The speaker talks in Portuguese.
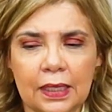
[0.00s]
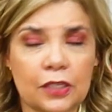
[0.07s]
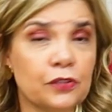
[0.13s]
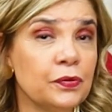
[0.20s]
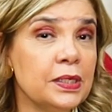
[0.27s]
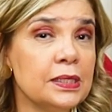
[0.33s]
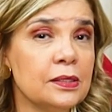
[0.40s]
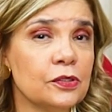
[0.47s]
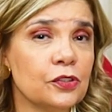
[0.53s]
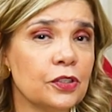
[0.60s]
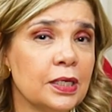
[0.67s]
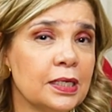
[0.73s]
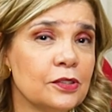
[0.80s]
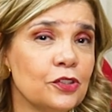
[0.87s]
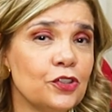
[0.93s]
Às vezes,
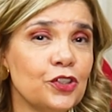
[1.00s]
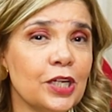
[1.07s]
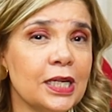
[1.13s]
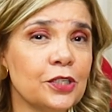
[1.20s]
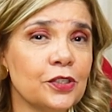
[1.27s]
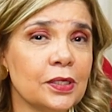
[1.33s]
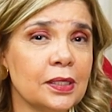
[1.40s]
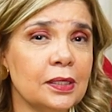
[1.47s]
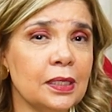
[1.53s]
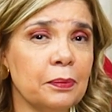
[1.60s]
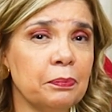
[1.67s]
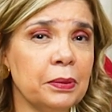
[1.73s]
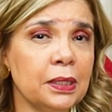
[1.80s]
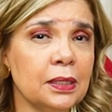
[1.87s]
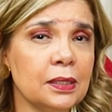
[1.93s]
a gente acha que
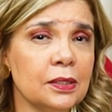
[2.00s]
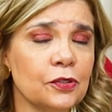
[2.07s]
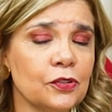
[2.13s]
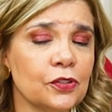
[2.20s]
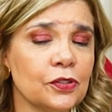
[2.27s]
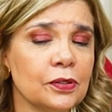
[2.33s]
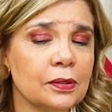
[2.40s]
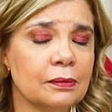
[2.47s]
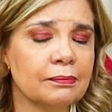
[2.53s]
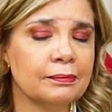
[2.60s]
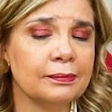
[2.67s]
apenas